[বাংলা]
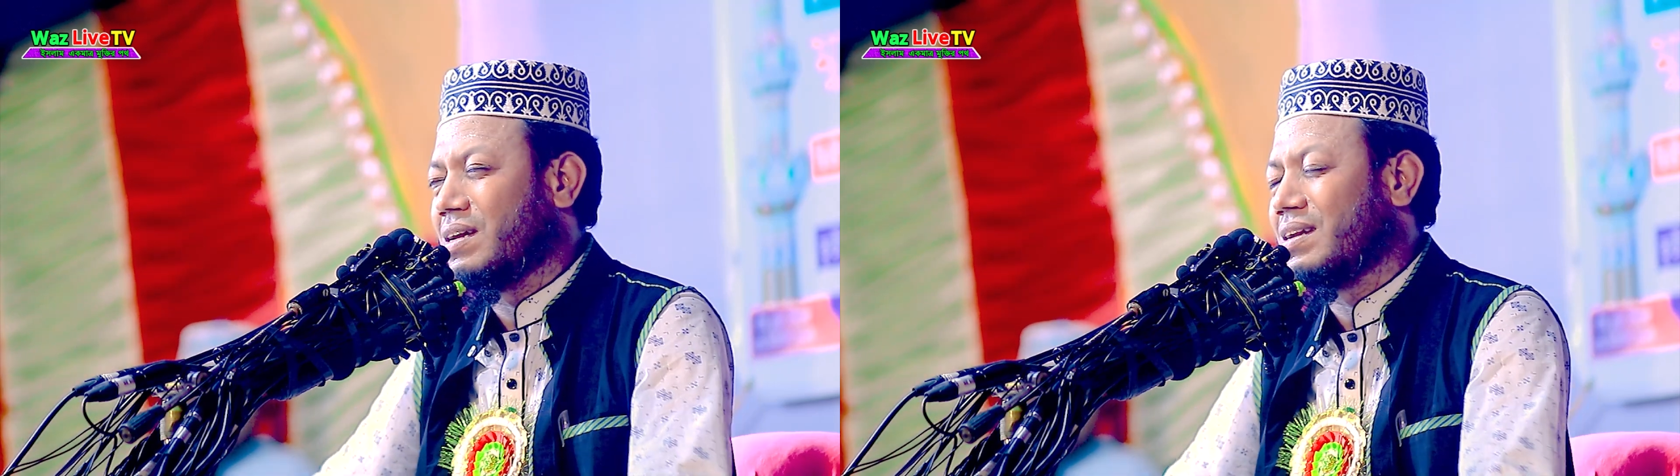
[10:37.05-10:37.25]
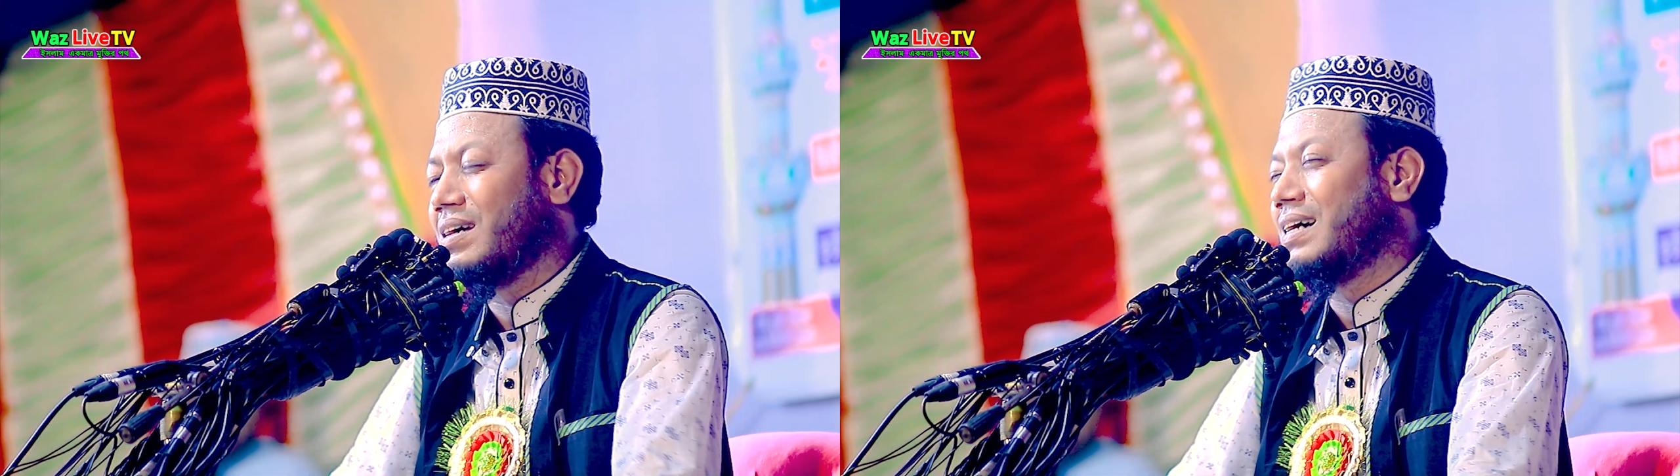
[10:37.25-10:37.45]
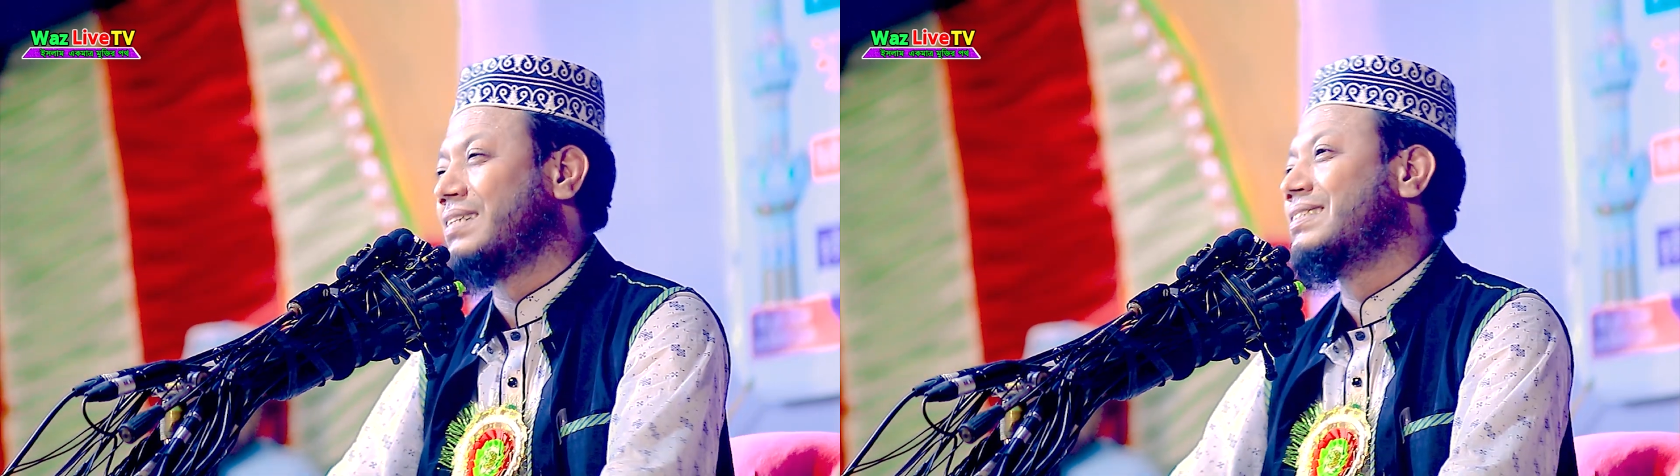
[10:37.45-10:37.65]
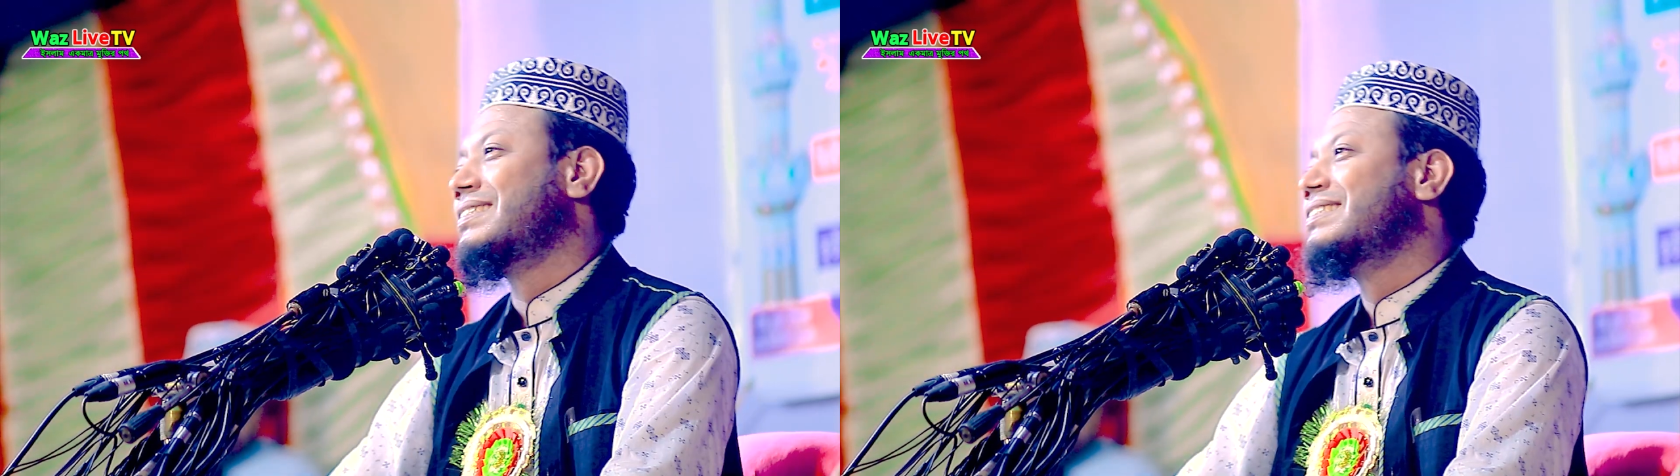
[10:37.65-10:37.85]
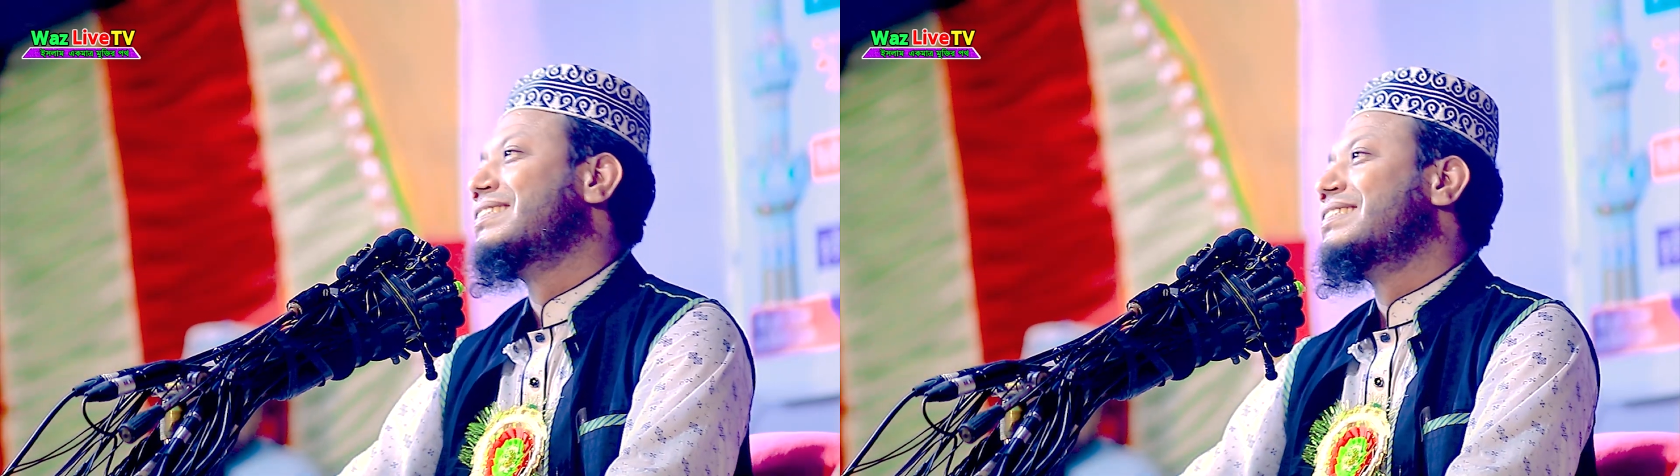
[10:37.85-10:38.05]
আল্লাহ
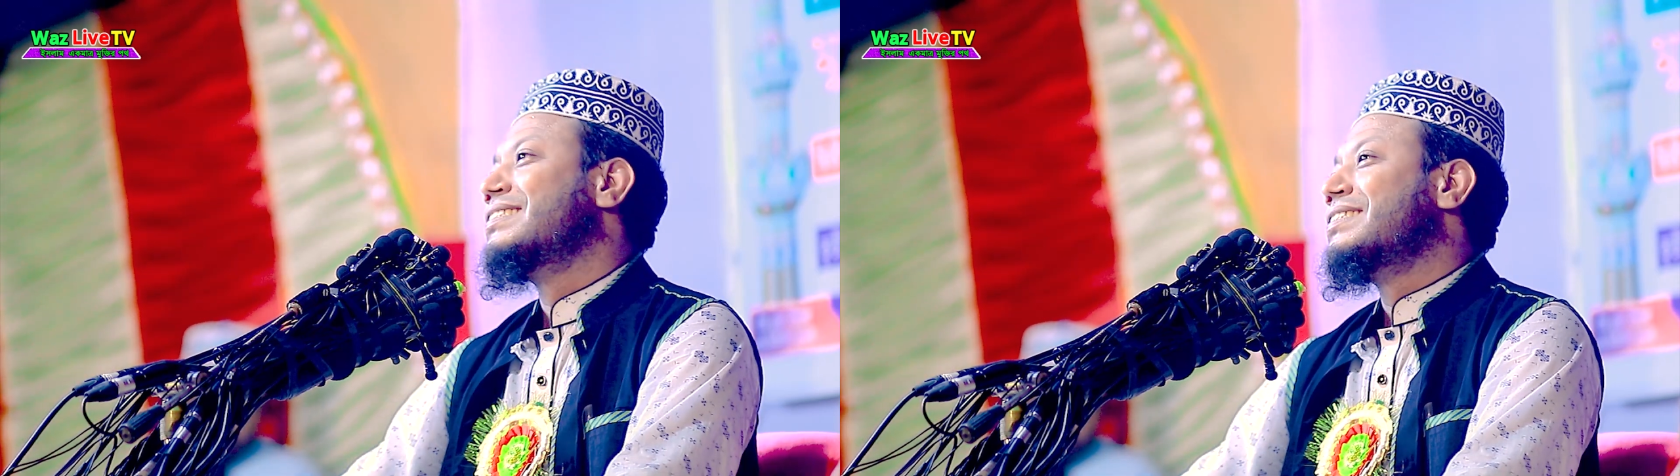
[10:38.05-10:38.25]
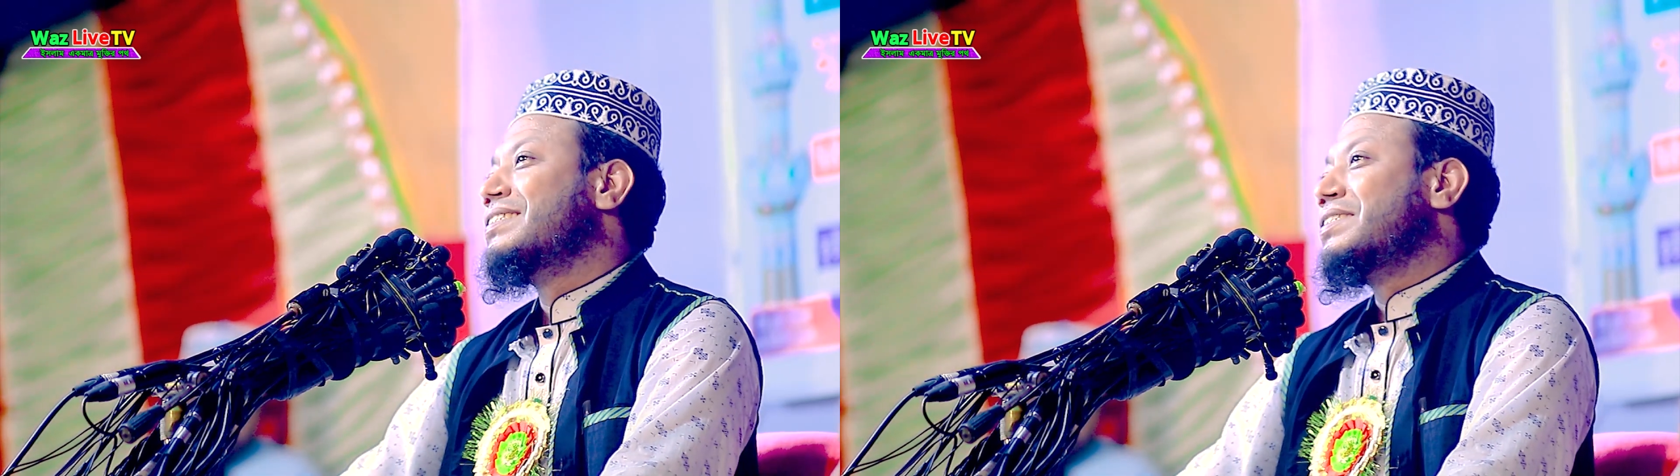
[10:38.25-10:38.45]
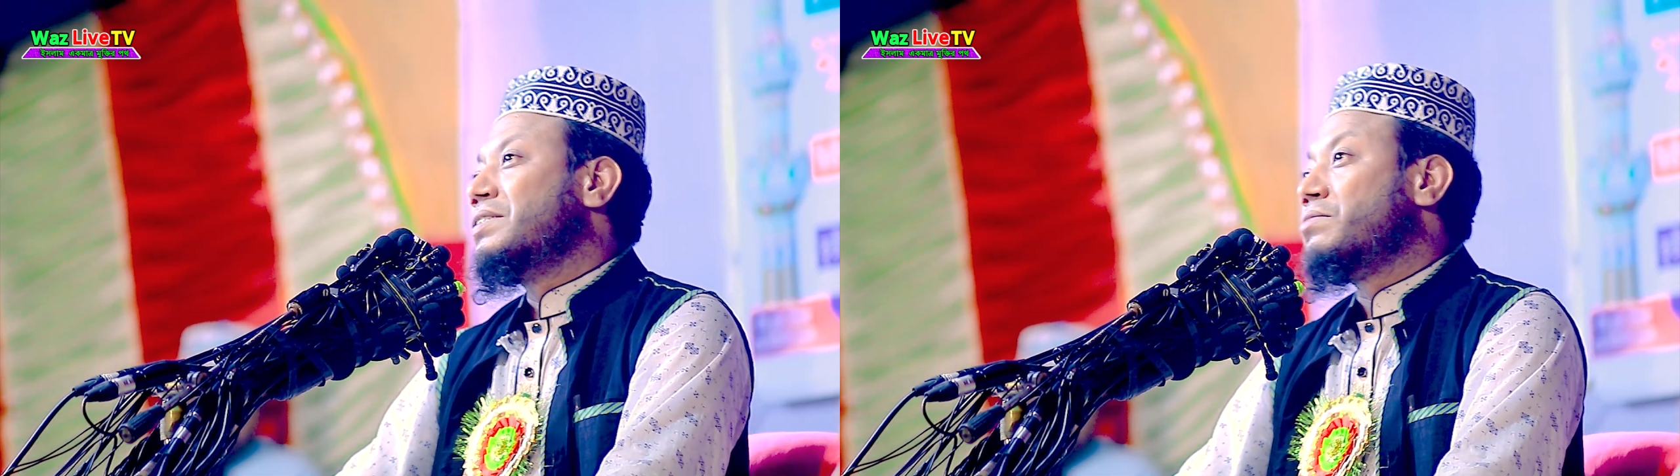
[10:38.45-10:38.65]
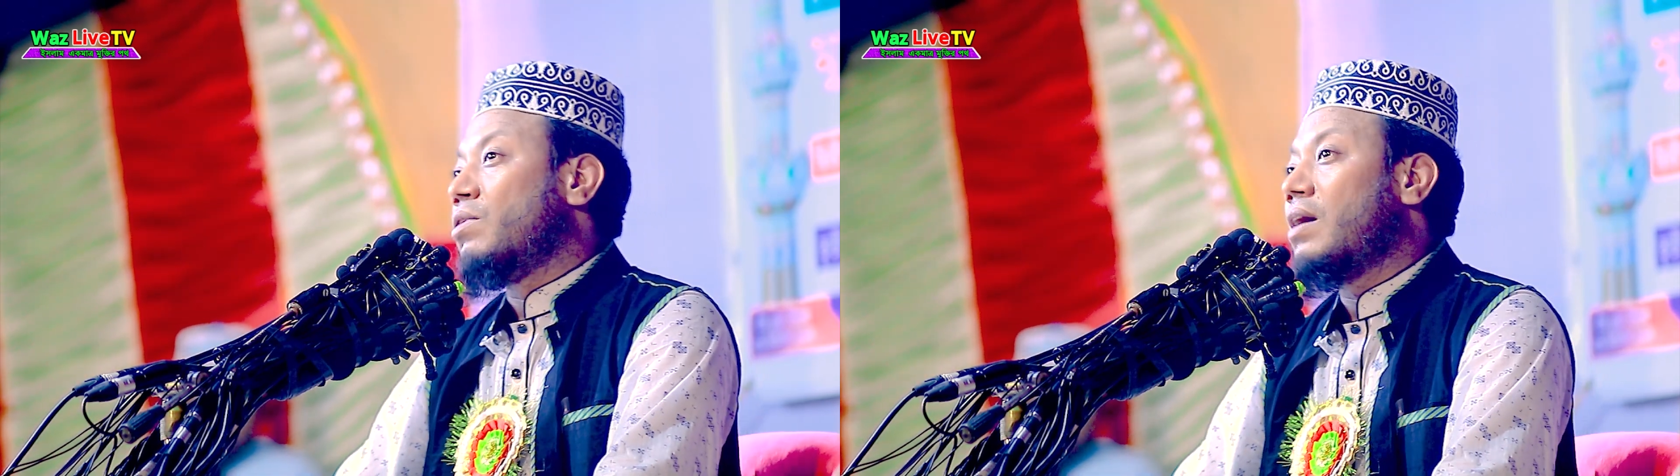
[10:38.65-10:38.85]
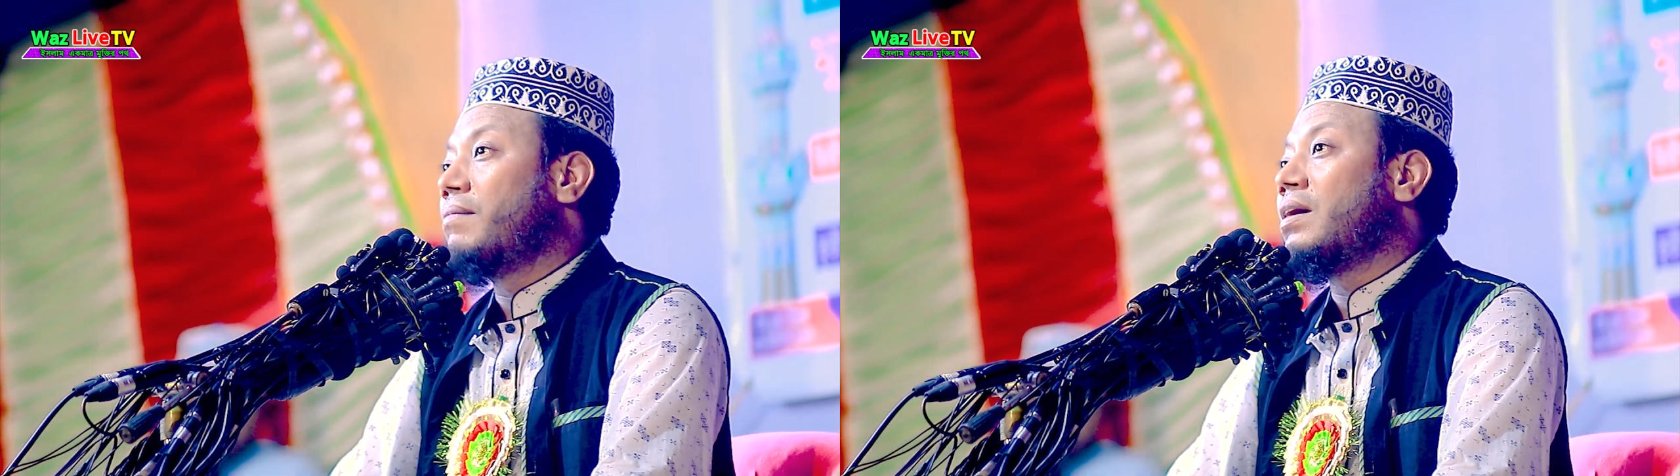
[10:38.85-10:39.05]

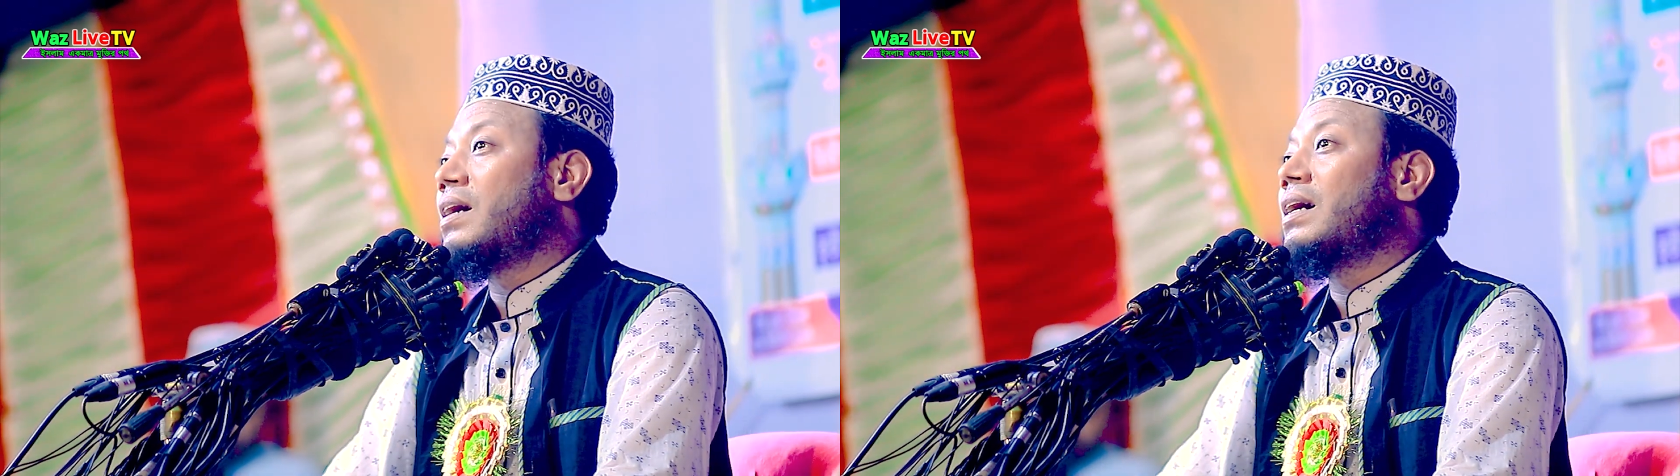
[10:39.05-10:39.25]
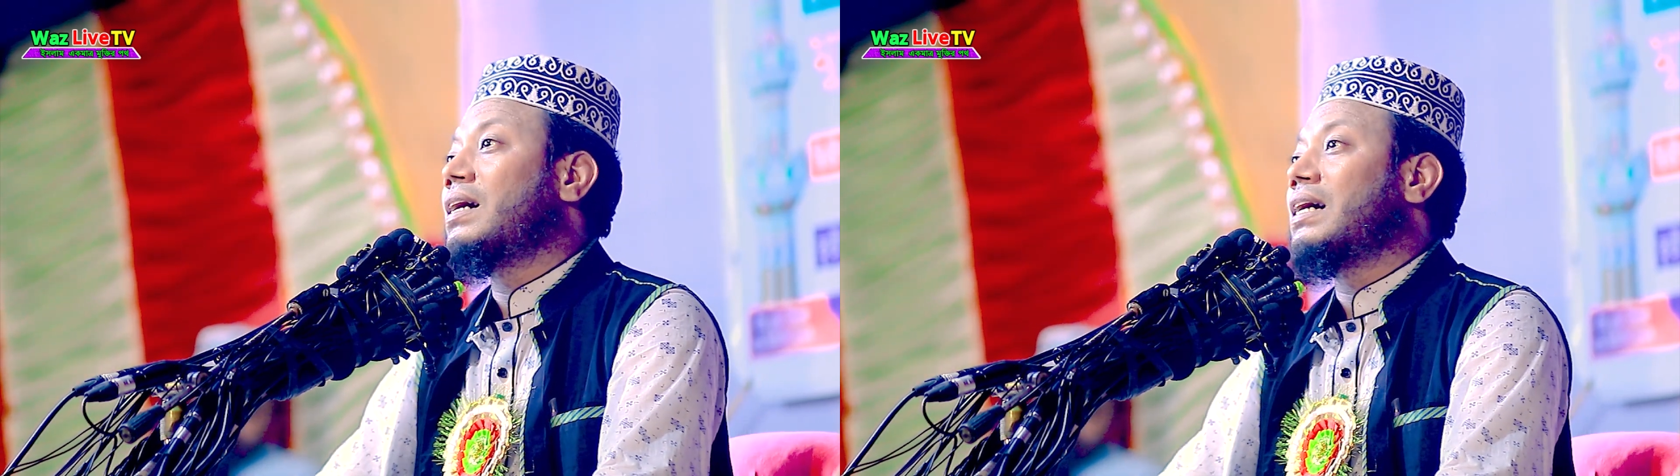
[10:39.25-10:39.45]
ওয়ামা